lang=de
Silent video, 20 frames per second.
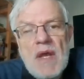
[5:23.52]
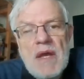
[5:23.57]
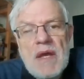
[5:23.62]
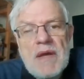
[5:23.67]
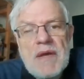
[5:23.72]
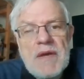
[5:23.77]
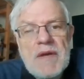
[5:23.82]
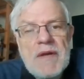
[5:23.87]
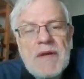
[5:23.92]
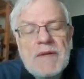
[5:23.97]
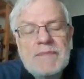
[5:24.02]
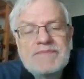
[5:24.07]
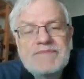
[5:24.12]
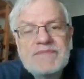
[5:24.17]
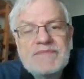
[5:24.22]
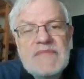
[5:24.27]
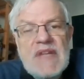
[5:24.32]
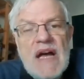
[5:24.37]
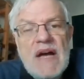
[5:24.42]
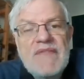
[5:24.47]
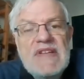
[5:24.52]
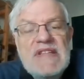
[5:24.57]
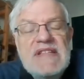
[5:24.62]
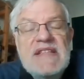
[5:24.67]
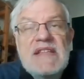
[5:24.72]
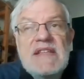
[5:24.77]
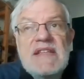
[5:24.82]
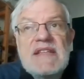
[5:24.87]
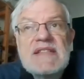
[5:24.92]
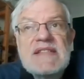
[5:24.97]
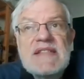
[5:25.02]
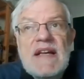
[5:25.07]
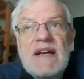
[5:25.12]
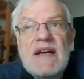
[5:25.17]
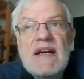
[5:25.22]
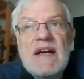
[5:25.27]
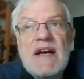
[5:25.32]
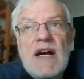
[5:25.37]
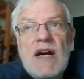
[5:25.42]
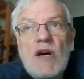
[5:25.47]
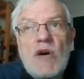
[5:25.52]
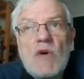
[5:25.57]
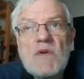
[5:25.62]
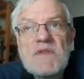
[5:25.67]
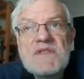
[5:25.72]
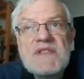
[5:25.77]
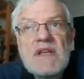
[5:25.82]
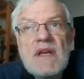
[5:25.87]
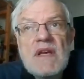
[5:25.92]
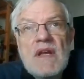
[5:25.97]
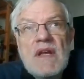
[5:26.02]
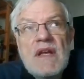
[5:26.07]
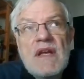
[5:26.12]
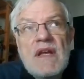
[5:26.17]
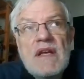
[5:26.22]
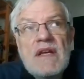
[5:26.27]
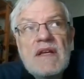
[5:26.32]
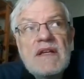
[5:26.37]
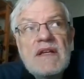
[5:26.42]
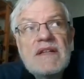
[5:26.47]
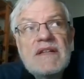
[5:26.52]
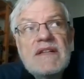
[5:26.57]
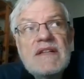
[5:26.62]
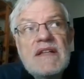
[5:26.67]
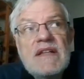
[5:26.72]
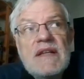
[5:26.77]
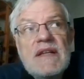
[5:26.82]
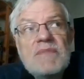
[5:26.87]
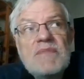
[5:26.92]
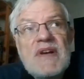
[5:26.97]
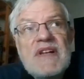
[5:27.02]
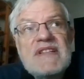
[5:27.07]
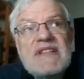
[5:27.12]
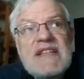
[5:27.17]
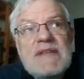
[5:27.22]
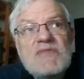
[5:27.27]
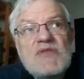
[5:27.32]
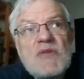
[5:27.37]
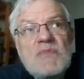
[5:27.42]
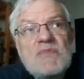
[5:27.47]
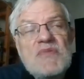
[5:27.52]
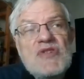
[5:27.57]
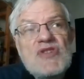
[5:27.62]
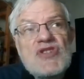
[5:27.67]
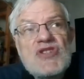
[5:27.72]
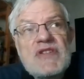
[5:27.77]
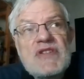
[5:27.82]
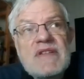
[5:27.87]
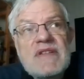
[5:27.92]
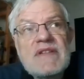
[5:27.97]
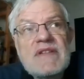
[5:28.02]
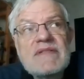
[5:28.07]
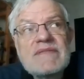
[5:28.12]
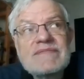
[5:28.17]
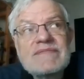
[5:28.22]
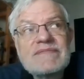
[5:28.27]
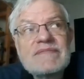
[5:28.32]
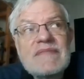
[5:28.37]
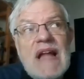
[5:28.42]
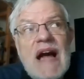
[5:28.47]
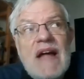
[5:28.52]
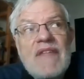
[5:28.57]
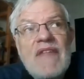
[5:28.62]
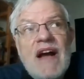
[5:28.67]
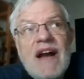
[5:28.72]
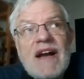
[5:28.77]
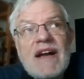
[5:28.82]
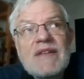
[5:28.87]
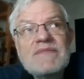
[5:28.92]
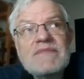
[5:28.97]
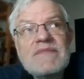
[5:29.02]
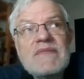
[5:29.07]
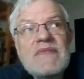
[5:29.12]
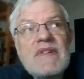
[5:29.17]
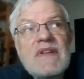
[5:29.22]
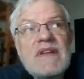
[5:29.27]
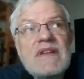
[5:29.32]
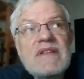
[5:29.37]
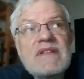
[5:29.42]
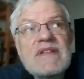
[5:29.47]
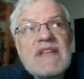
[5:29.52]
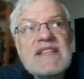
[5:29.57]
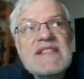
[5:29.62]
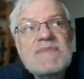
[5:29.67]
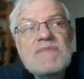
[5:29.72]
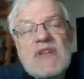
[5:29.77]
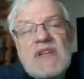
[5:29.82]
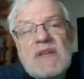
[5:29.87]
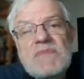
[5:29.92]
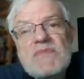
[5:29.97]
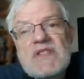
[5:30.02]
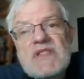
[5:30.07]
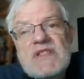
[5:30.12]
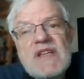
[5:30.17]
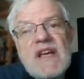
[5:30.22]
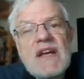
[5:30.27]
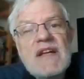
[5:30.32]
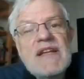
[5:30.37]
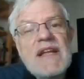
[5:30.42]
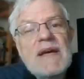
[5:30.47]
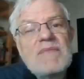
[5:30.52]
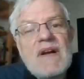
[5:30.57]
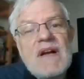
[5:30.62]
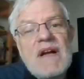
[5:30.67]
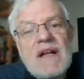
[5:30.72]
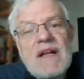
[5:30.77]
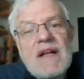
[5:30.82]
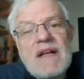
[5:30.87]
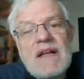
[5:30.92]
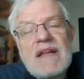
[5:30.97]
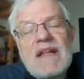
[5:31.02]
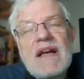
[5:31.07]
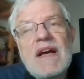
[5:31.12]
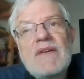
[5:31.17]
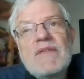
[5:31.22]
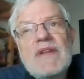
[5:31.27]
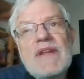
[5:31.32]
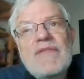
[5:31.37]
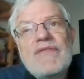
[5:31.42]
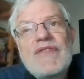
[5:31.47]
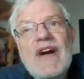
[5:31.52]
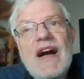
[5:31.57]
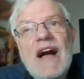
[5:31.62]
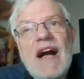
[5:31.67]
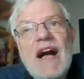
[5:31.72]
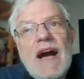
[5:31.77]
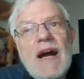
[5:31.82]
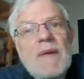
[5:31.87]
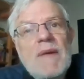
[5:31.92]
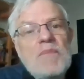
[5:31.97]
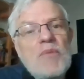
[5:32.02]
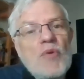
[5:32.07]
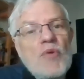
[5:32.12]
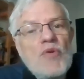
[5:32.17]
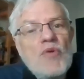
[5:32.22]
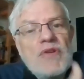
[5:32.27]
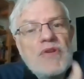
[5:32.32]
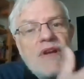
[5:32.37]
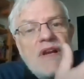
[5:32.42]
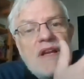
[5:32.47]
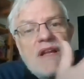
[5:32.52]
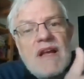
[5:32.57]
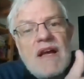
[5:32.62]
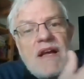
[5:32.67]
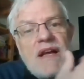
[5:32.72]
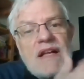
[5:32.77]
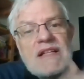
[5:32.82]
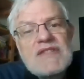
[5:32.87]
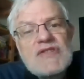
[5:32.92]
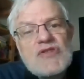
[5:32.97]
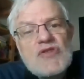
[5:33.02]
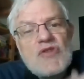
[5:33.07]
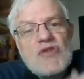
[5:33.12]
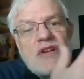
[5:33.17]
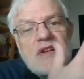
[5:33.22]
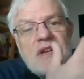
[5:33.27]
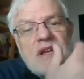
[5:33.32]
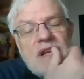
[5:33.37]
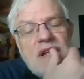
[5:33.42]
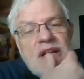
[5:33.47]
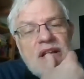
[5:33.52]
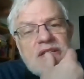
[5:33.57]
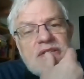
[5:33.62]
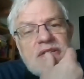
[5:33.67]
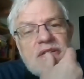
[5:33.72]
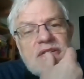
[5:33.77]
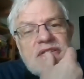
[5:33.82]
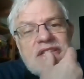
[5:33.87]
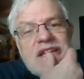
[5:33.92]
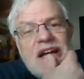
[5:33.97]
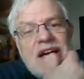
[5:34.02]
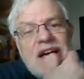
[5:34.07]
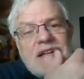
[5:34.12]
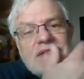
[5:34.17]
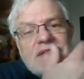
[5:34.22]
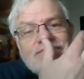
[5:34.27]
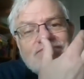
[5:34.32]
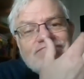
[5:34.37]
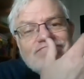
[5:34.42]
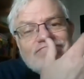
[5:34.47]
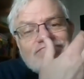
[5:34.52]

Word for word: Ähm, ja, wie sieht die Sache aus? Äh, Im Prinzip so ein bisschen Anhang an Nassim Hikmet, der mal, äh, ja, die Frage Brüder, also so, sozusagen